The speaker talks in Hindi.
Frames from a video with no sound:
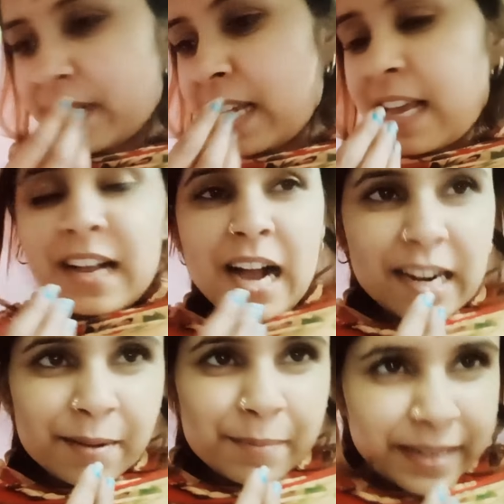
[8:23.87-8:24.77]

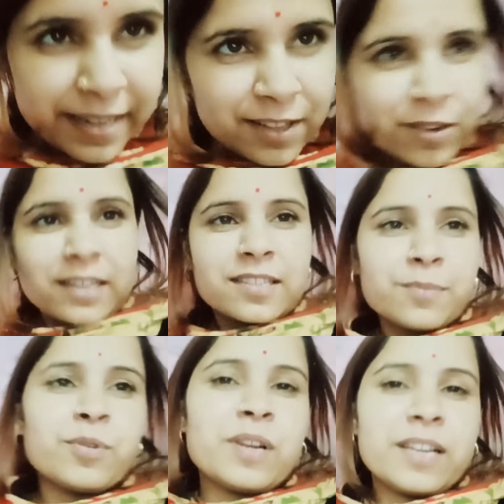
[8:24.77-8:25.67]
खाना भरी है तो कैसे
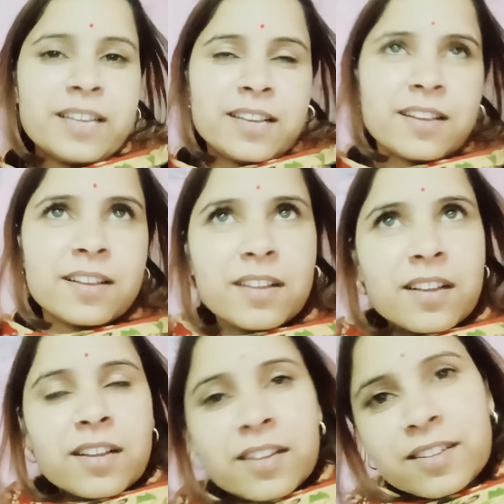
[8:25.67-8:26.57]
बोलेगी
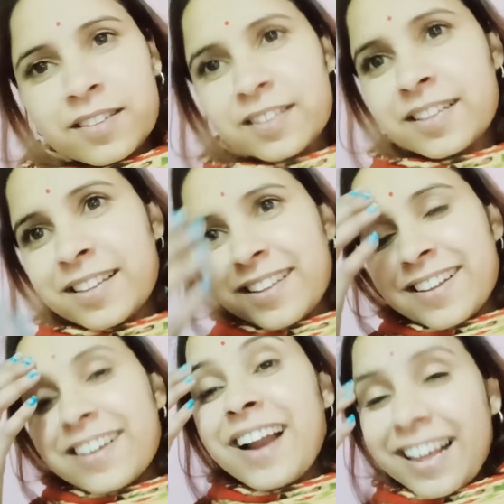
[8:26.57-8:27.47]
राधे राधे
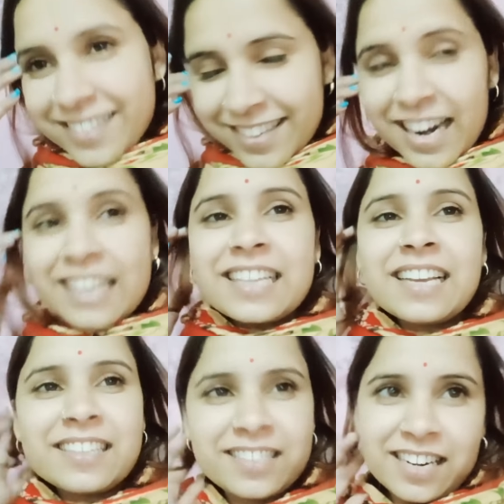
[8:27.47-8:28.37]
राधे राधे
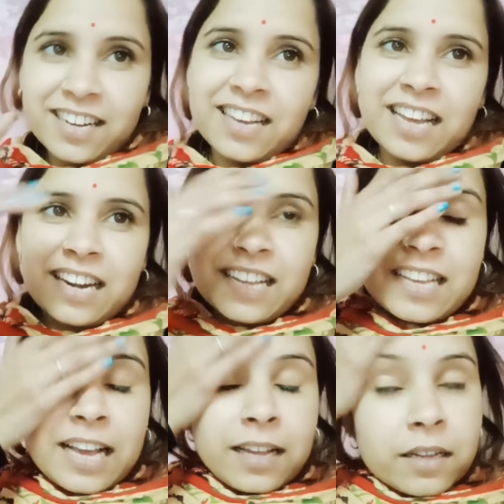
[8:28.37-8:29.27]
श्रेया कह रही
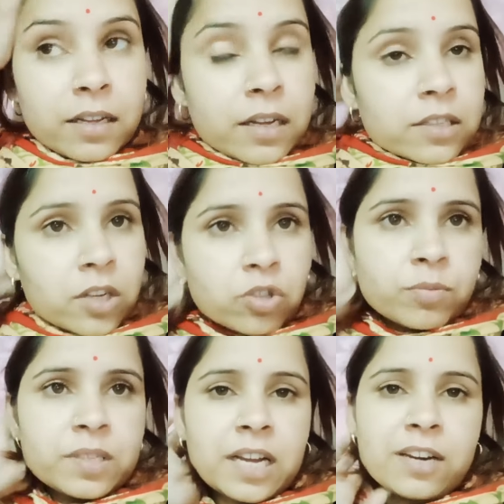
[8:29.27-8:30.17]
है चलो तो मैं
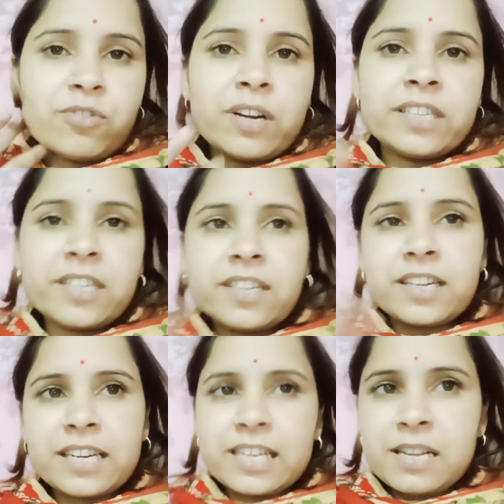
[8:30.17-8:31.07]
जा रही हूँ एडिटिंग
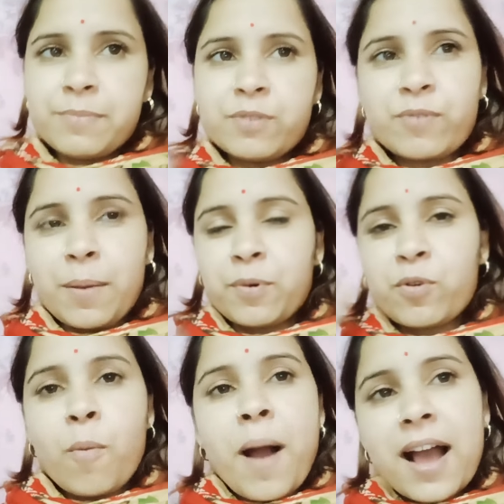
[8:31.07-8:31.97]
करने के लिए मिलूंगी आप लोगों को बाद